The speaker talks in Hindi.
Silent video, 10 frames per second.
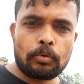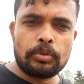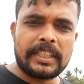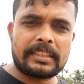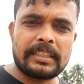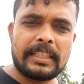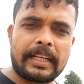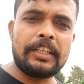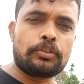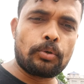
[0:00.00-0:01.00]
कुछ एक चीज़ें
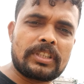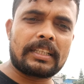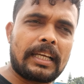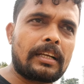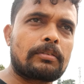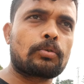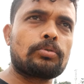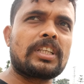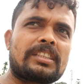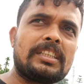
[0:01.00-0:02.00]
कहीं छूट जाता है
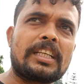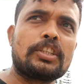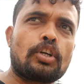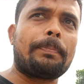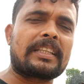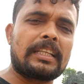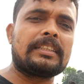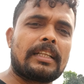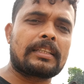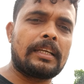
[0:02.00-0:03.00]
कुछ एक चीज़ें किसी को पता
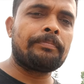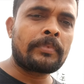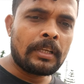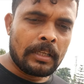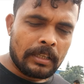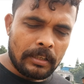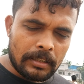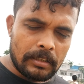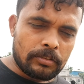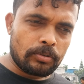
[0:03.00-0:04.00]
नहीं चलता है
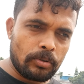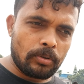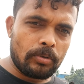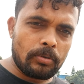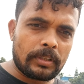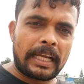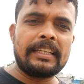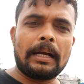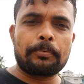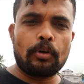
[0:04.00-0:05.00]
तो
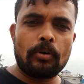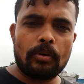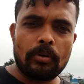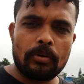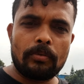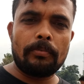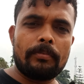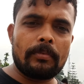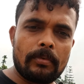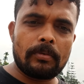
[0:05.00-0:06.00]
कहीं आपको
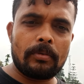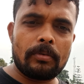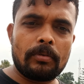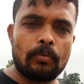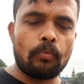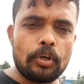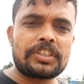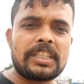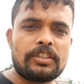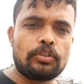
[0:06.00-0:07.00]
वो
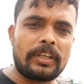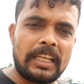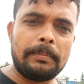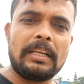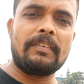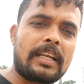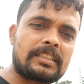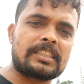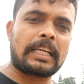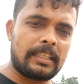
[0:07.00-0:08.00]
चीज़ जो नहीं मिलने वाला
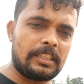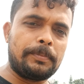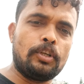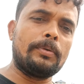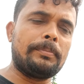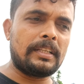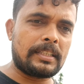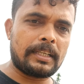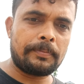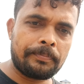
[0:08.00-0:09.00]
चीज़ शायद इस वीडियो में मिल
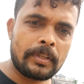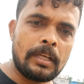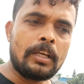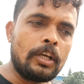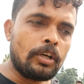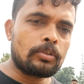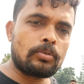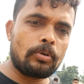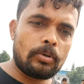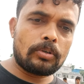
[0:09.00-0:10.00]
जाए
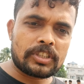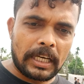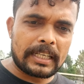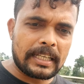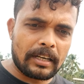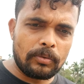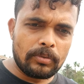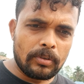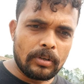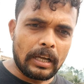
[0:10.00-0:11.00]
तो स्टार्ट कर रहा हूँ
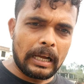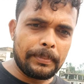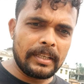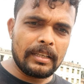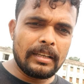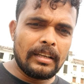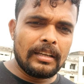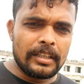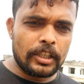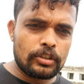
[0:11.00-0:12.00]
अभी
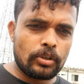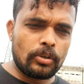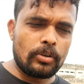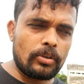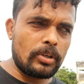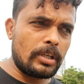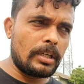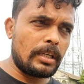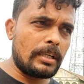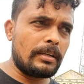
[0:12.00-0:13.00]
ये जो
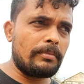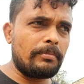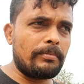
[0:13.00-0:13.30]
आ,